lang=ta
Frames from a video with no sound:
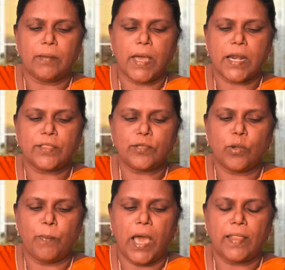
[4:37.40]
நான்
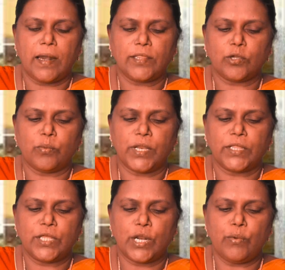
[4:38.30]
மரணத்துக்கும் பாதாளத்துக்கும் உரிய
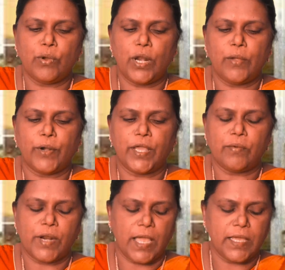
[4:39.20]
திருவுகோலை
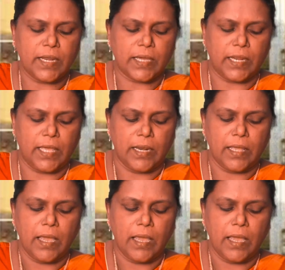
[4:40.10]
உடையவராக இருக்கிறேன்